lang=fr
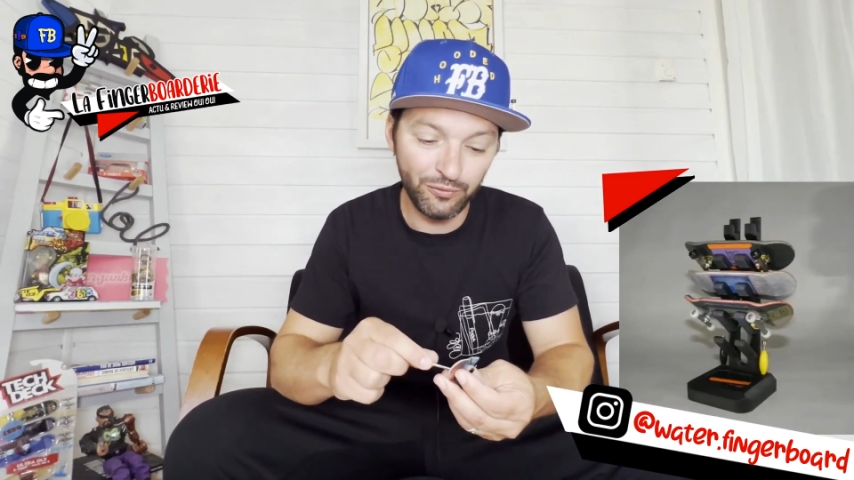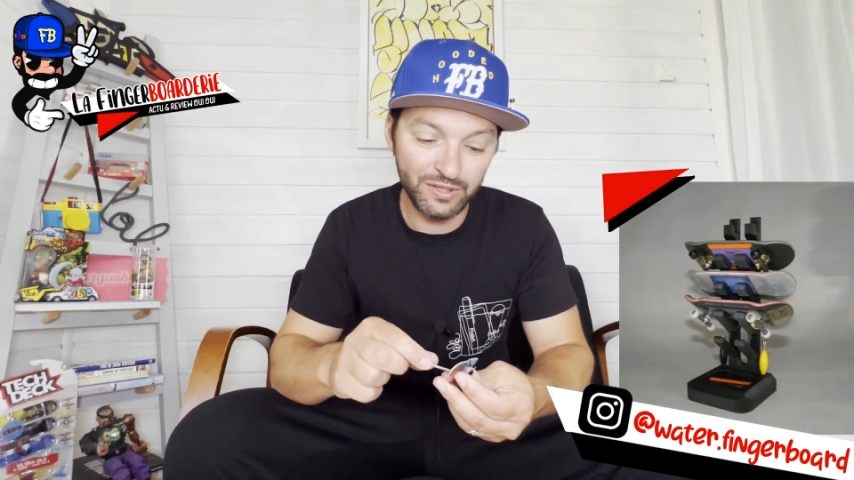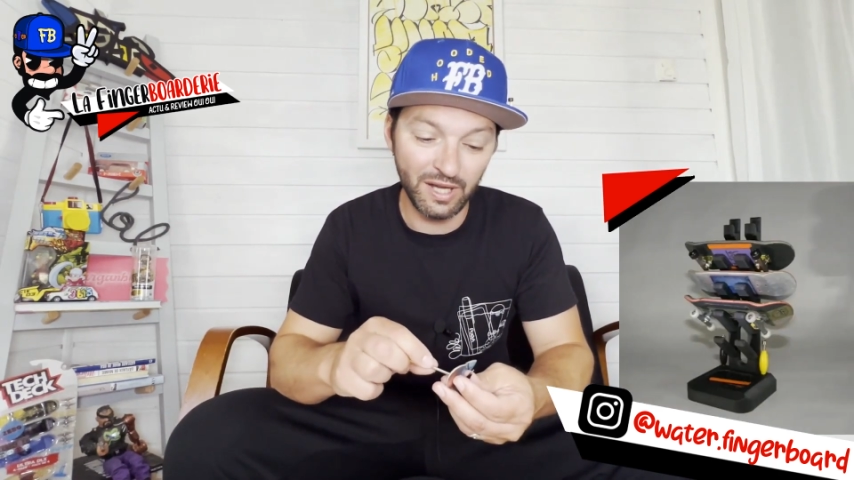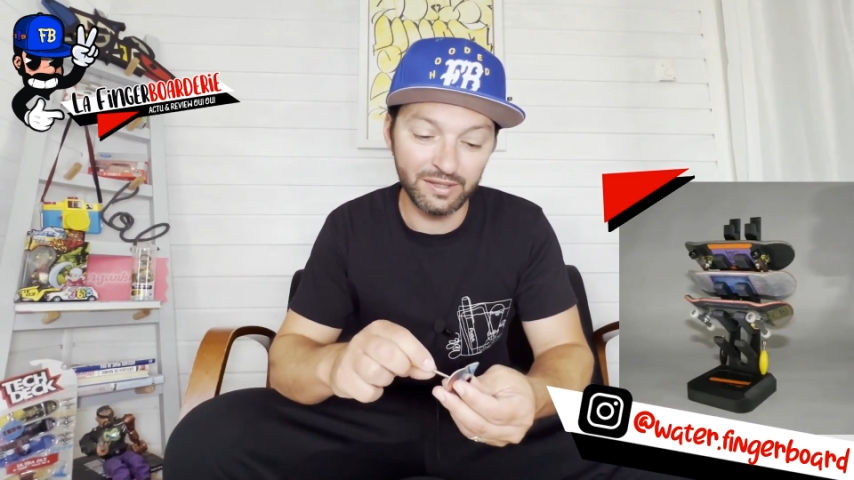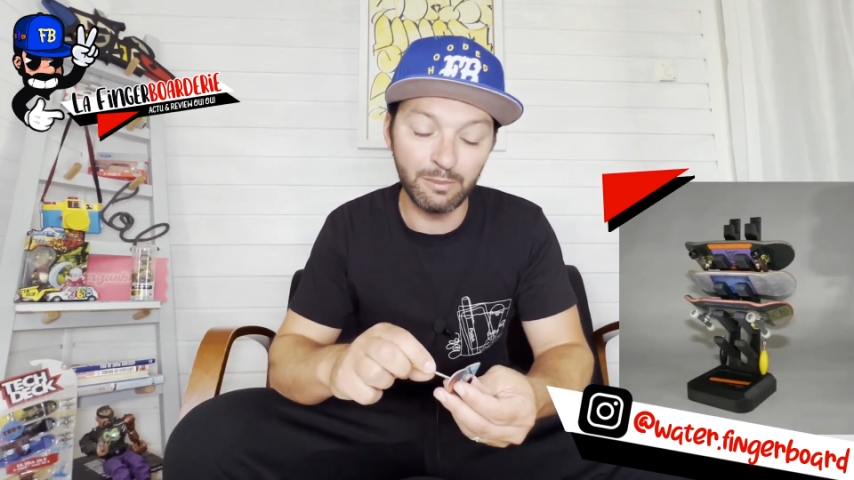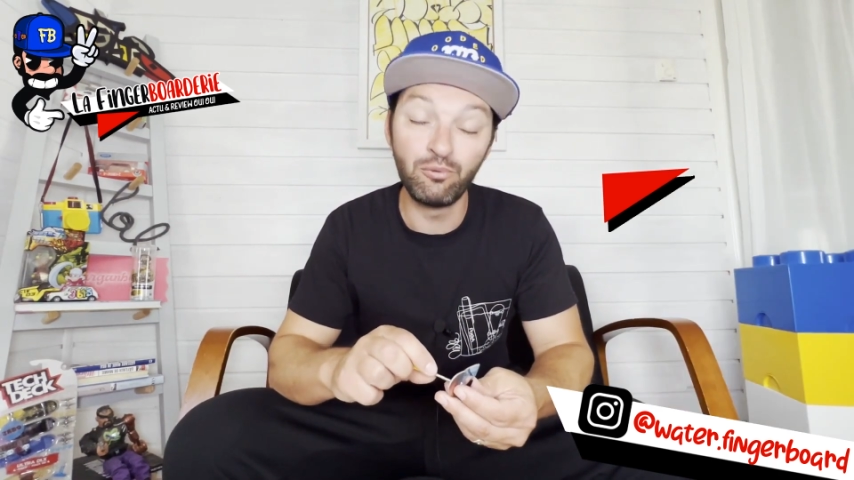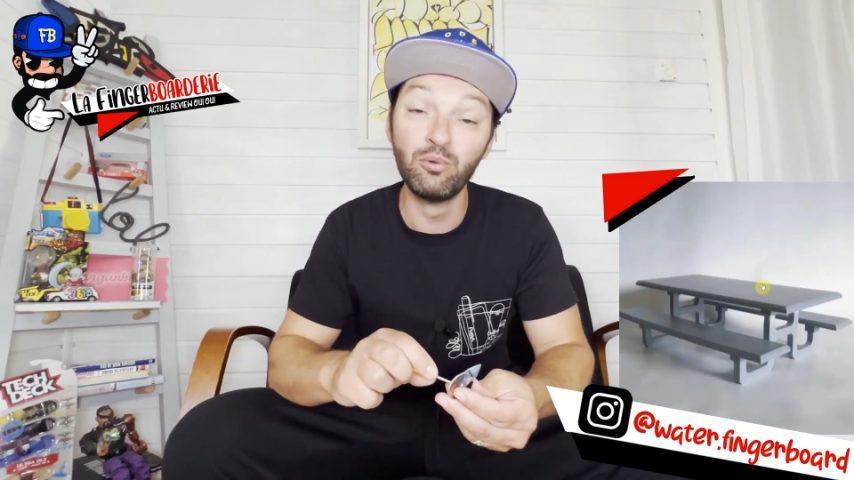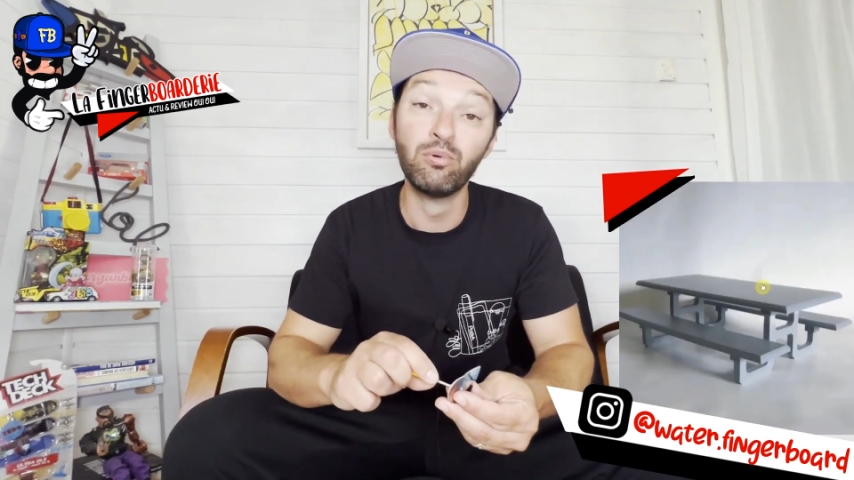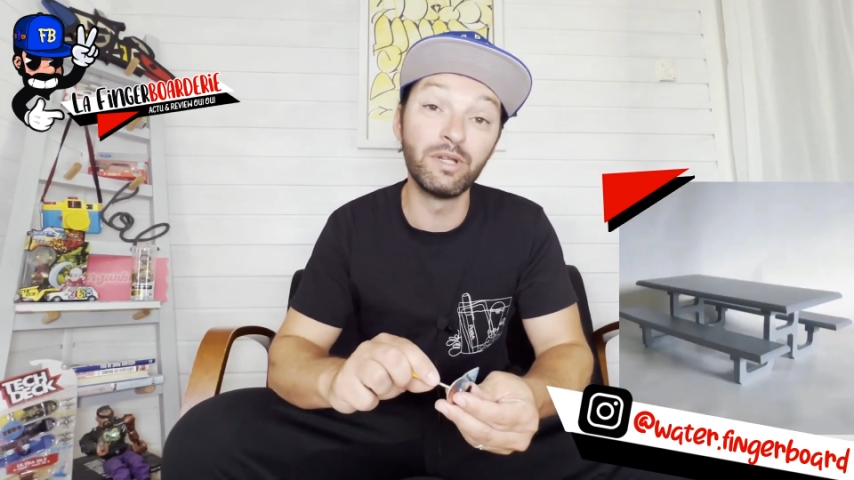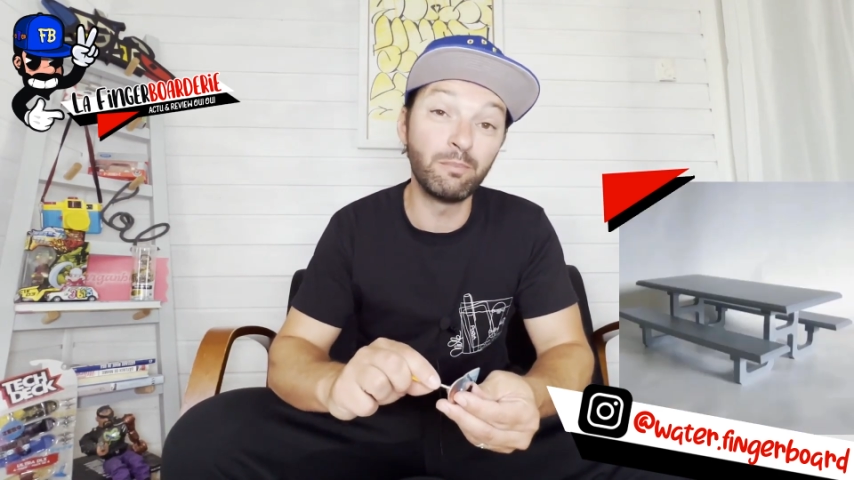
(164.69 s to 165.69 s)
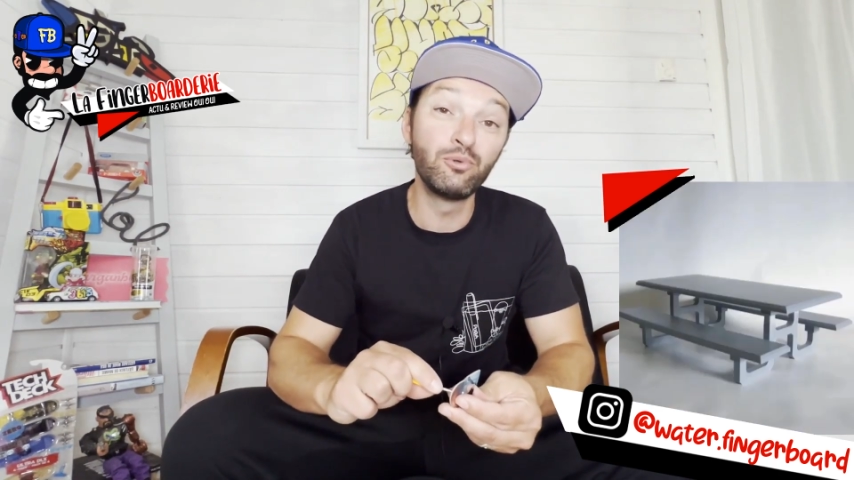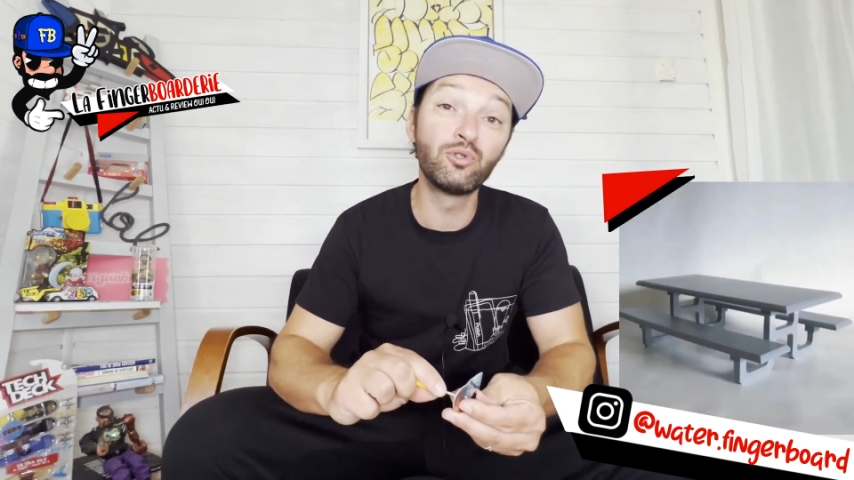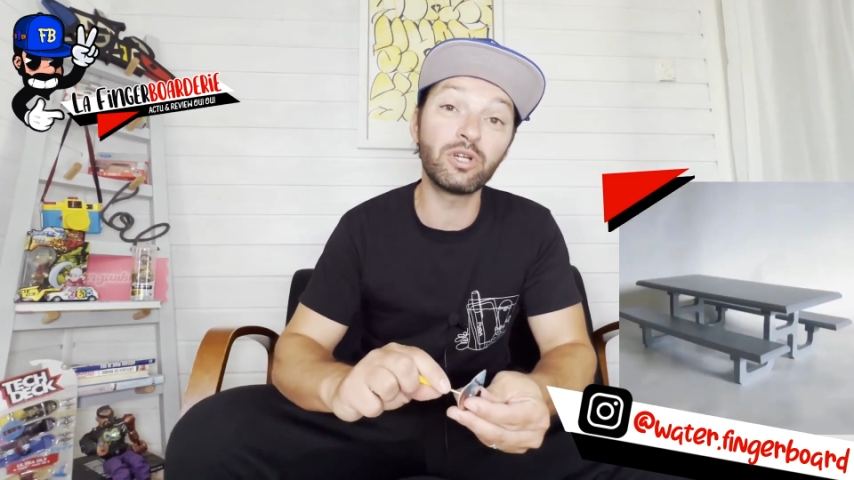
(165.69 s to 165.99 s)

c'est un des plus beaux et des plus